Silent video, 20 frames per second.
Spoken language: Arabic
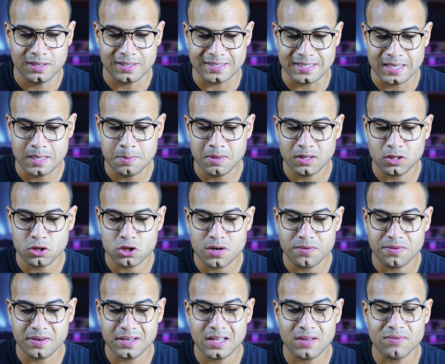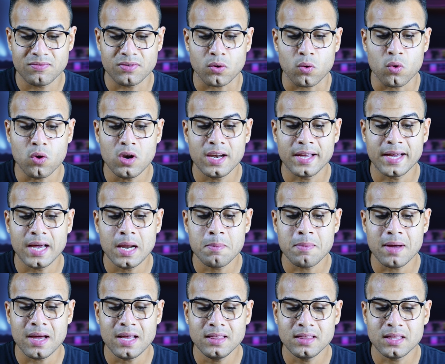زي ما انت شايف كده في كل
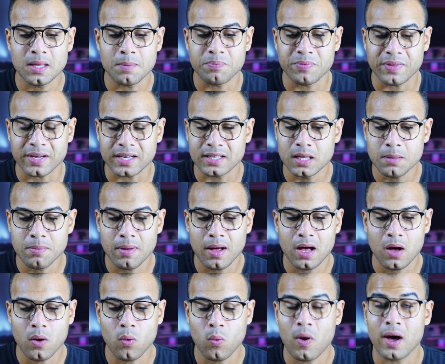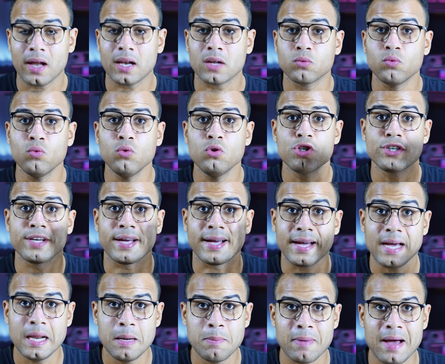كلمة انت بتكتبها هو على طول
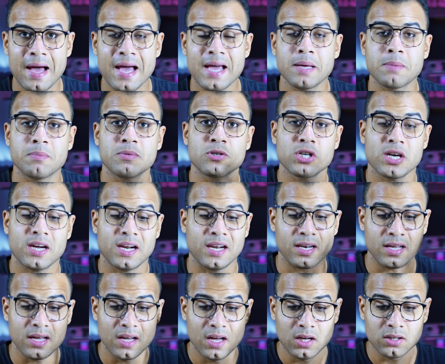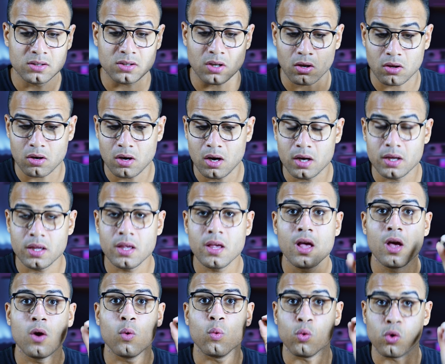شغال معاك بشكل تلقائي
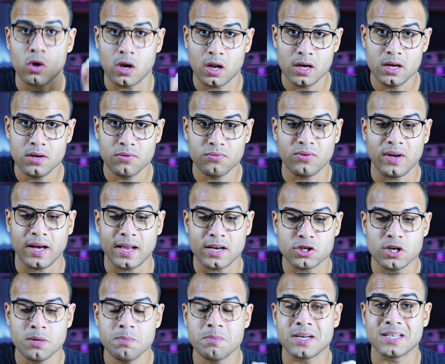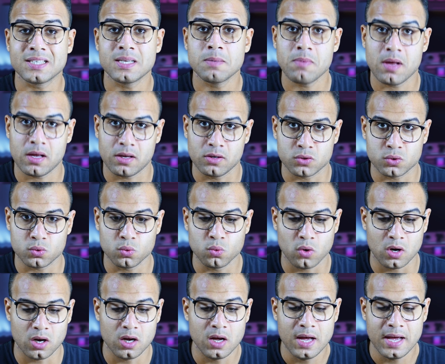ولايف علشان بيرسم لك
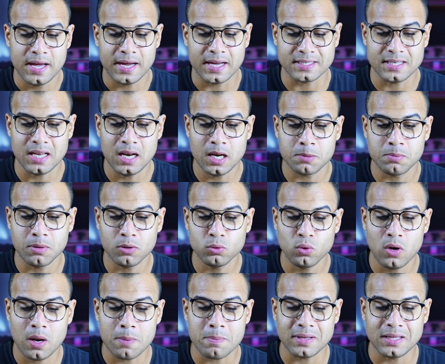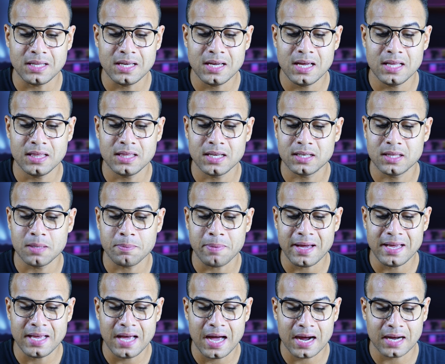الصورة كذلك برضو لما تيجي تكتب
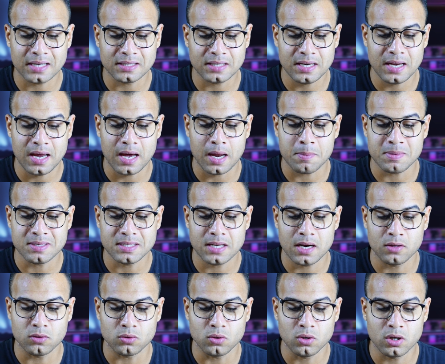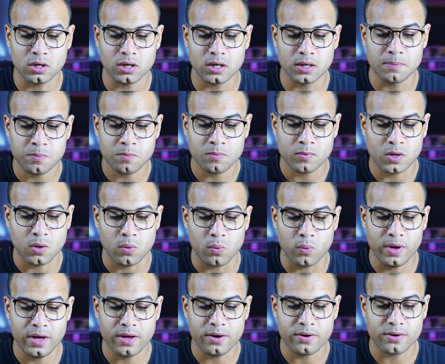اي حاجة تانية يعني مثلا دوج
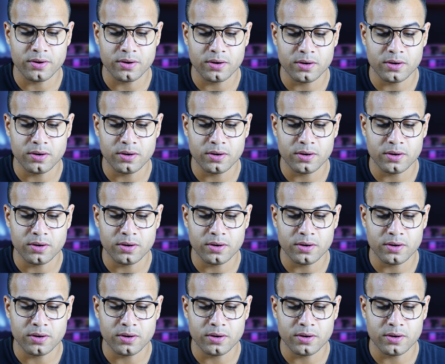wear